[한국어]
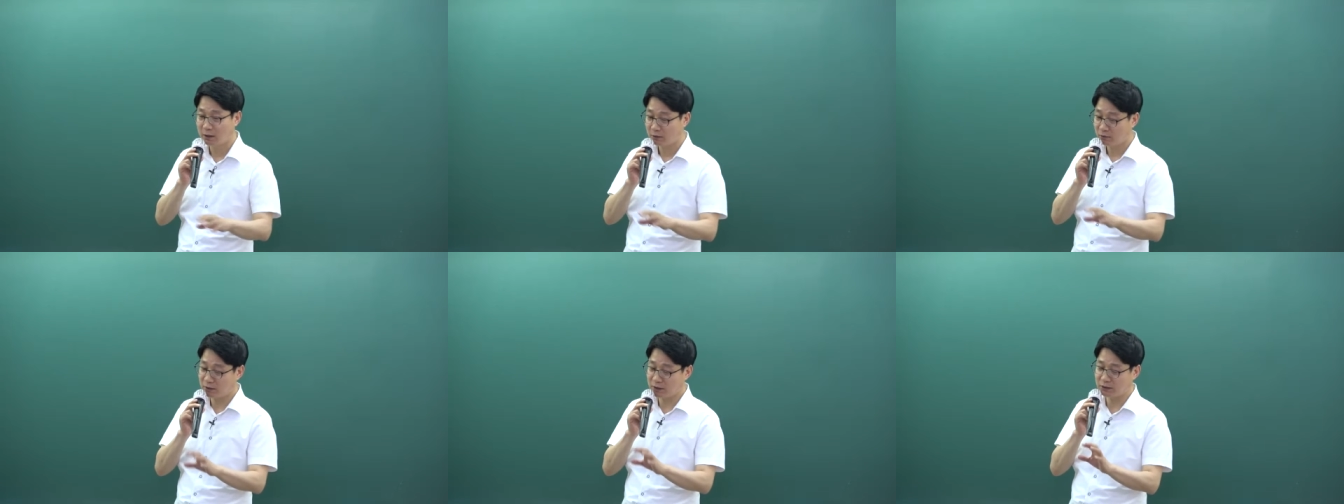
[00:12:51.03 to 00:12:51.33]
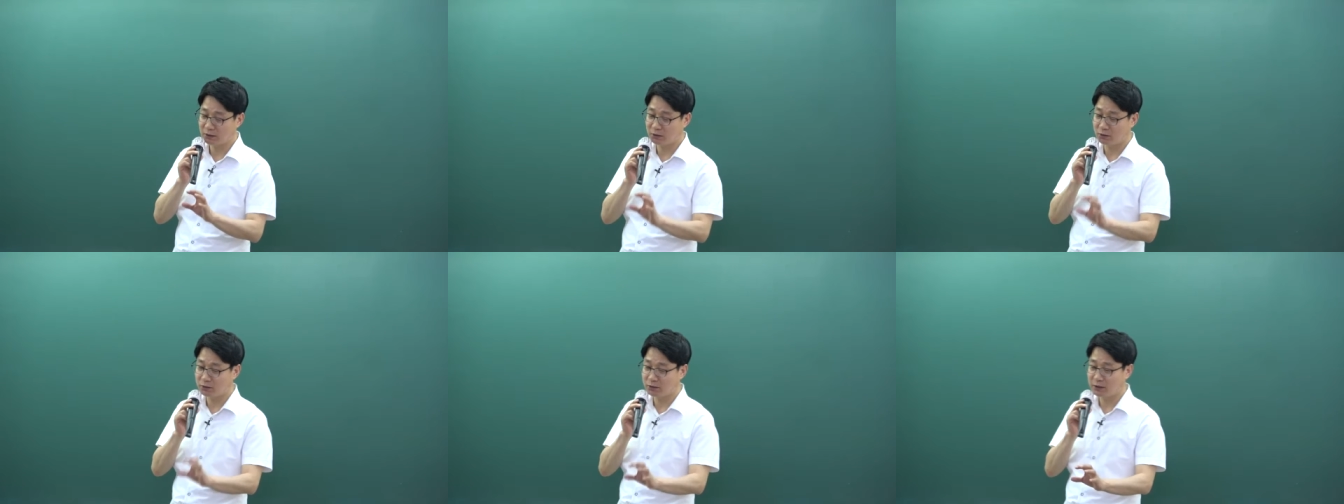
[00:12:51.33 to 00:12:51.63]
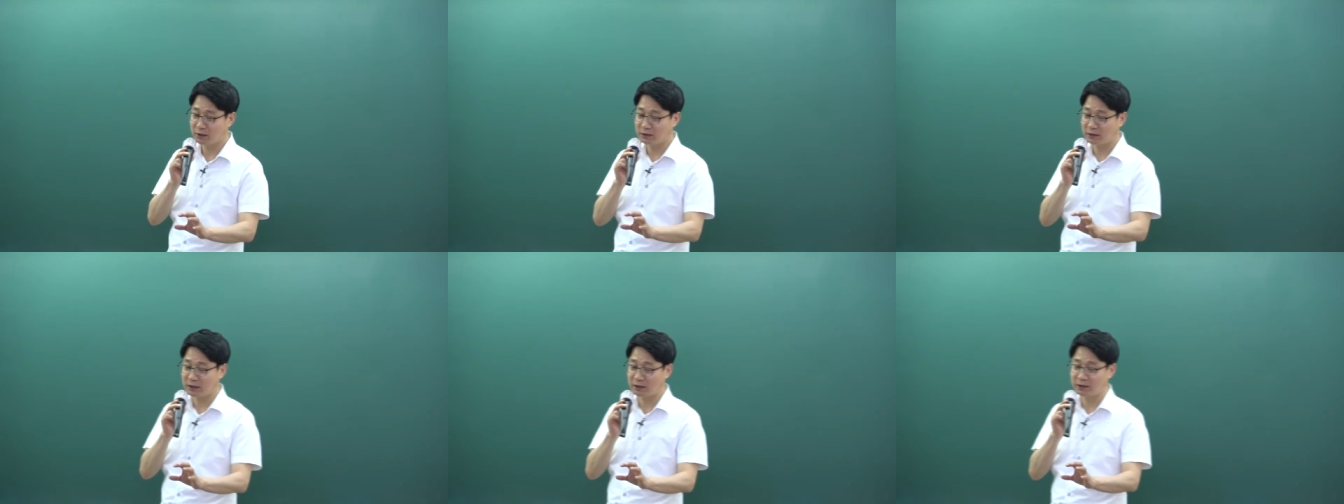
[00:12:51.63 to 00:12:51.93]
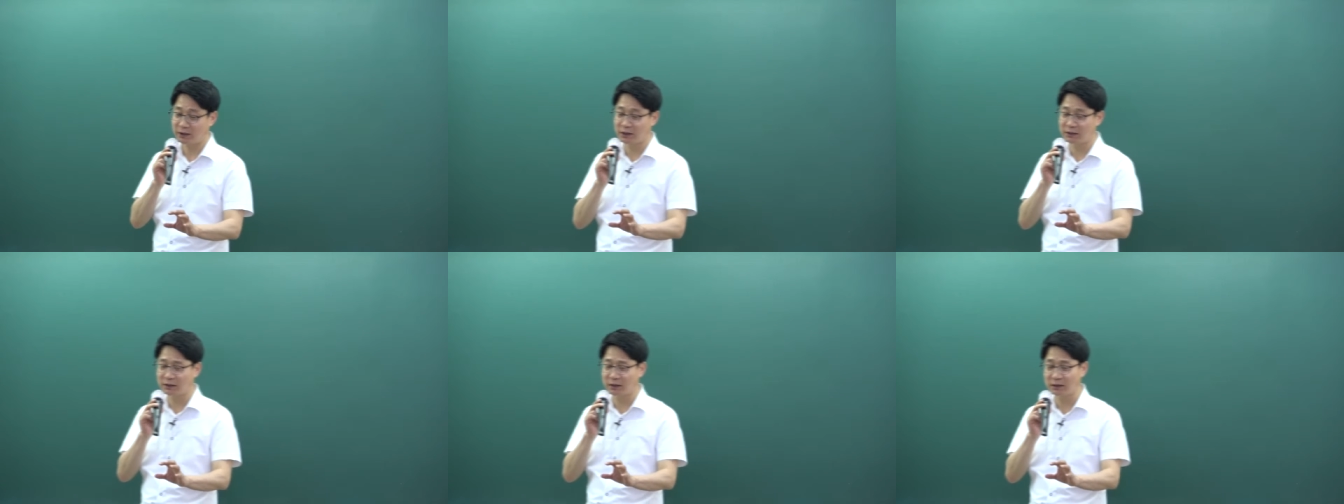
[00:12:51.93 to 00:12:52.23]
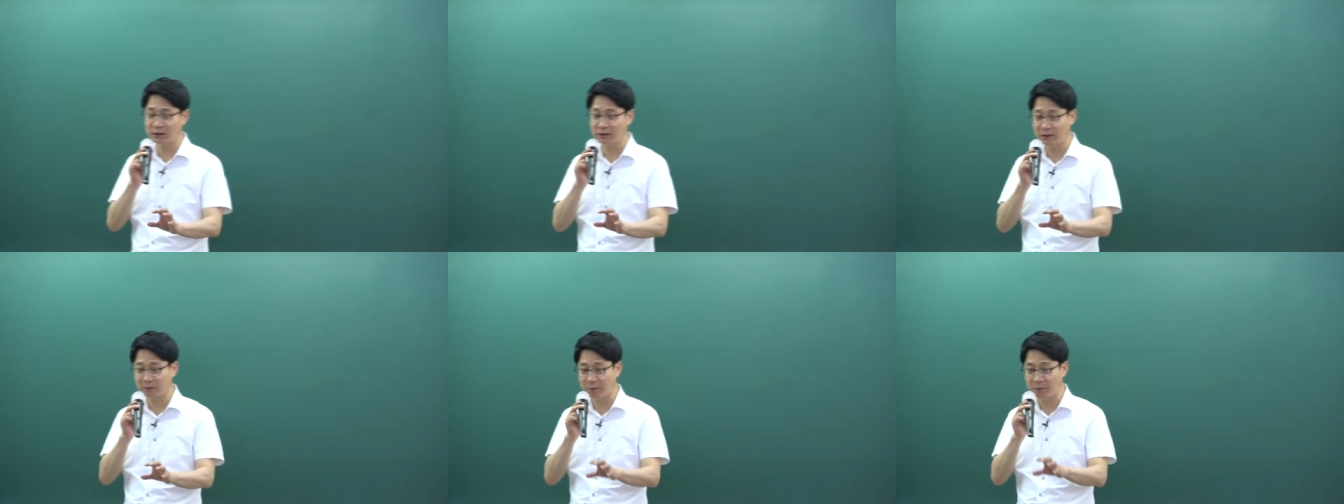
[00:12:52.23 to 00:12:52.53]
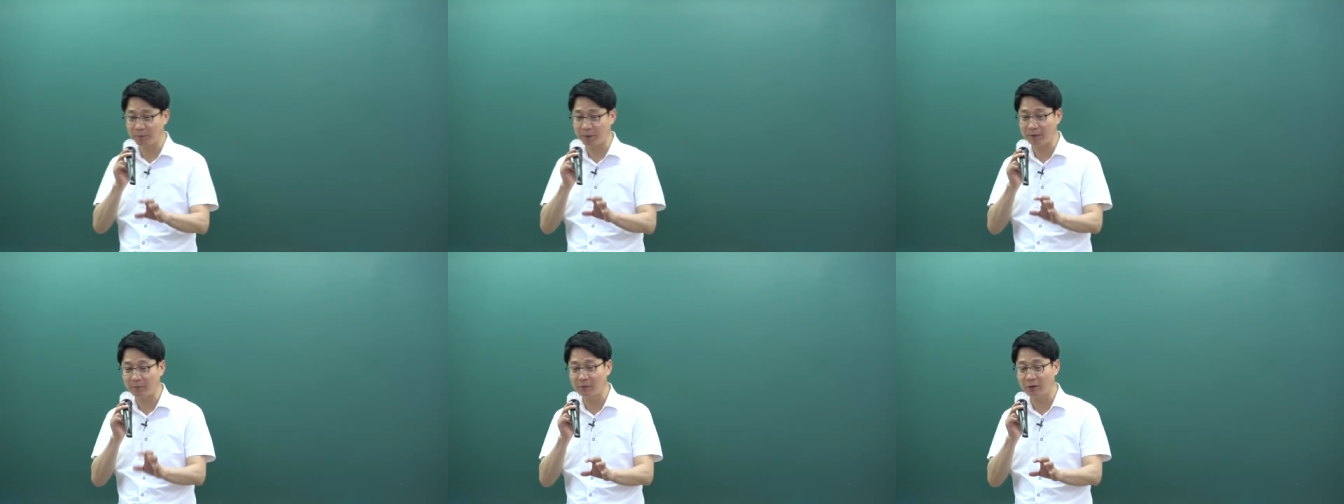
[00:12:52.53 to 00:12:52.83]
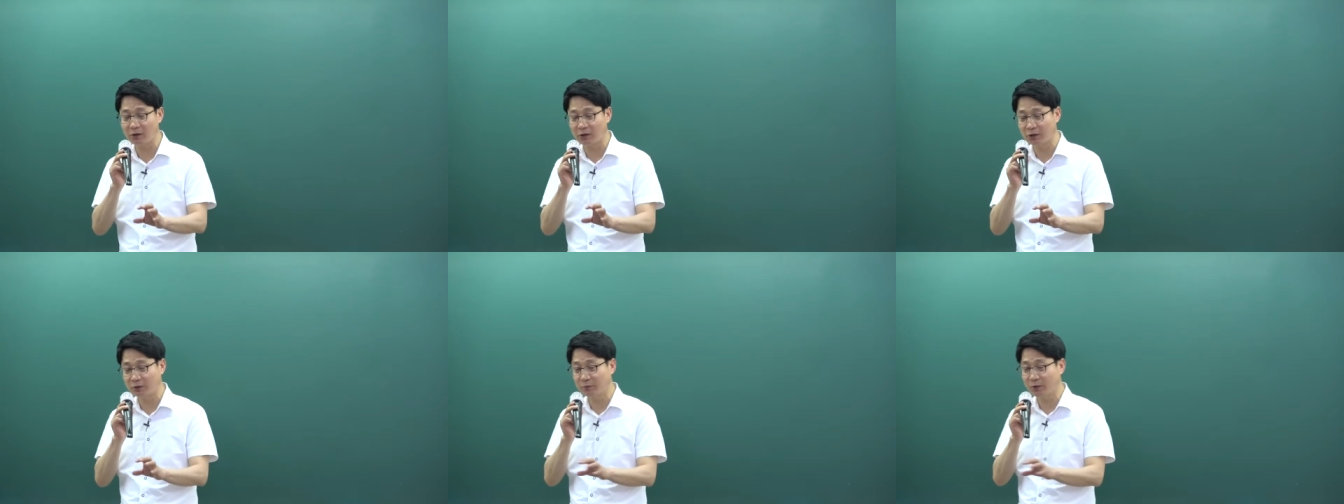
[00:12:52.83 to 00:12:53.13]
과세권자가 다시 계산한 세금이
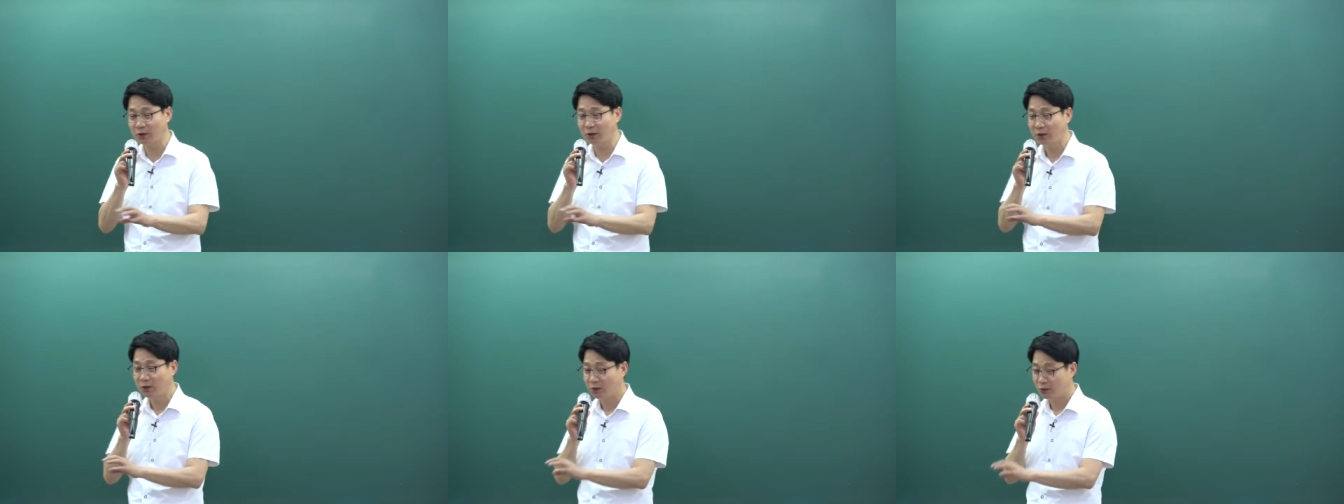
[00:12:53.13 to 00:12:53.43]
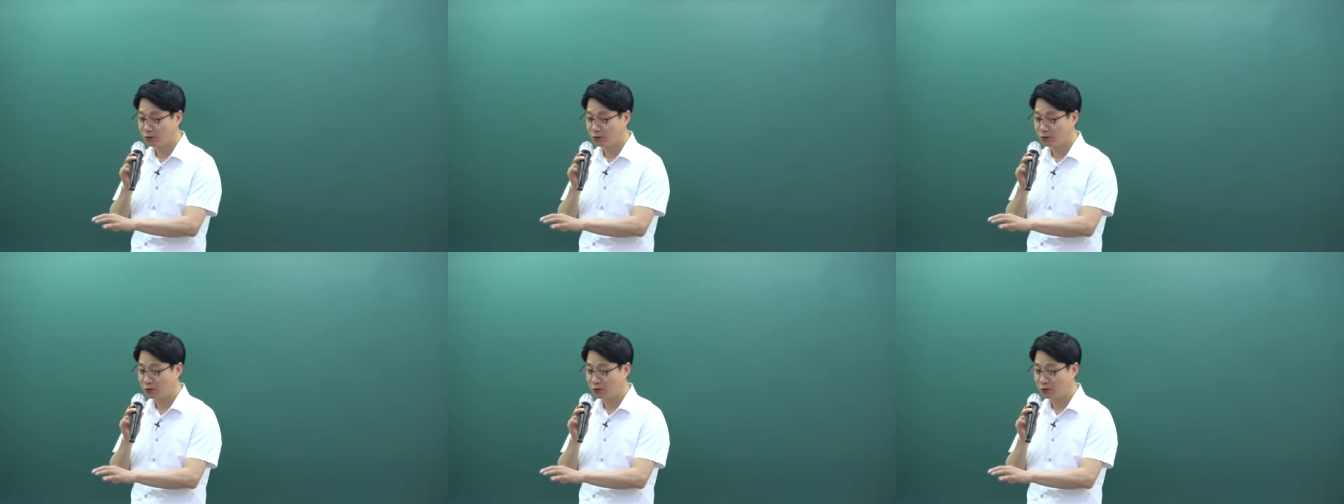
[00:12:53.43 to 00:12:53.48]
100만 원이면